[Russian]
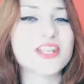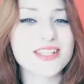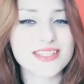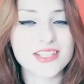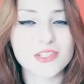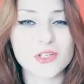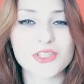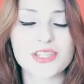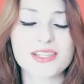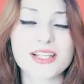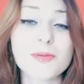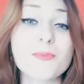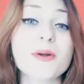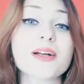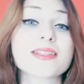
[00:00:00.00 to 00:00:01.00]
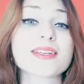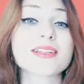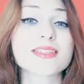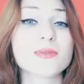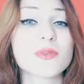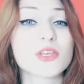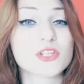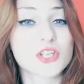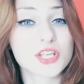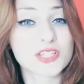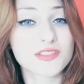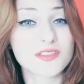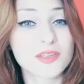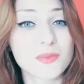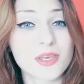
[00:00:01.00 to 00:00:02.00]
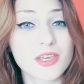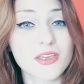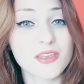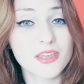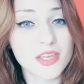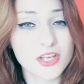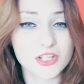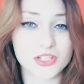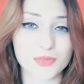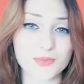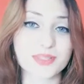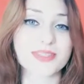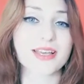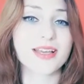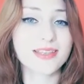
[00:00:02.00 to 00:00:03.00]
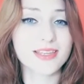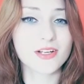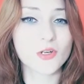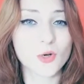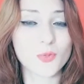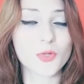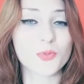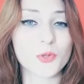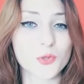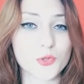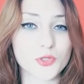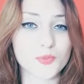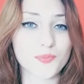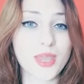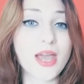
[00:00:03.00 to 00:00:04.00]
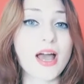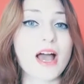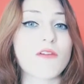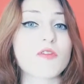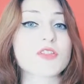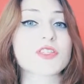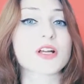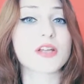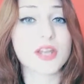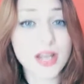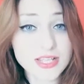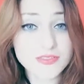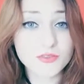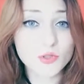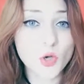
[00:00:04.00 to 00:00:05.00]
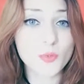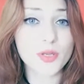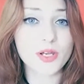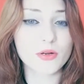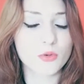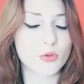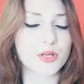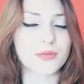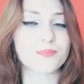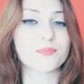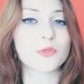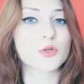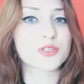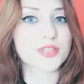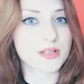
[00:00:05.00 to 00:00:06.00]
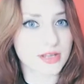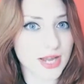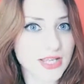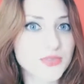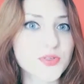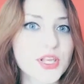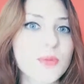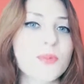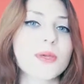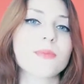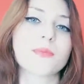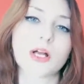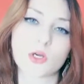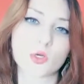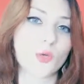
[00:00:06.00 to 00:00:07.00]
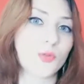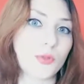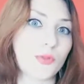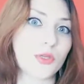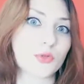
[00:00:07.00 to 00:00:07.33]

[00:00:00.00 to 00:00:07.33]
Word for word: честно, то этот клип показался мне женственным и нежным, за это огромный плюс. А вот за грязь в номере, ой, то есть за грязь в клипе огромный